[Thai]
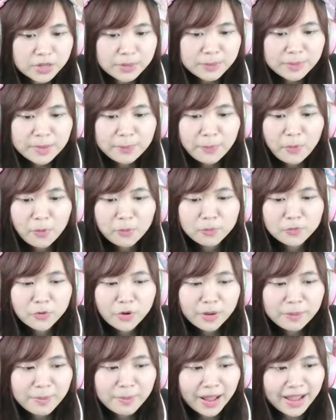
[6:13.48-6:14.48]
นี้มีปุ่มด้
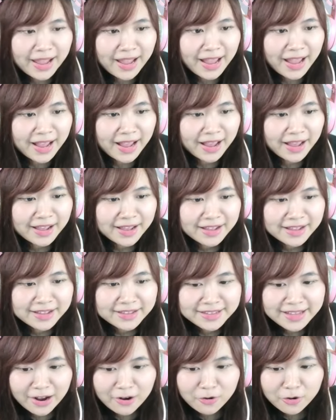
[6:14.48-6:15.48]
วยไหมอะ
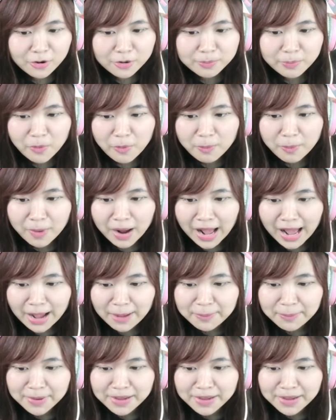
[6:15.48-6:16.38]
อยากกดปุ่มข้ามไป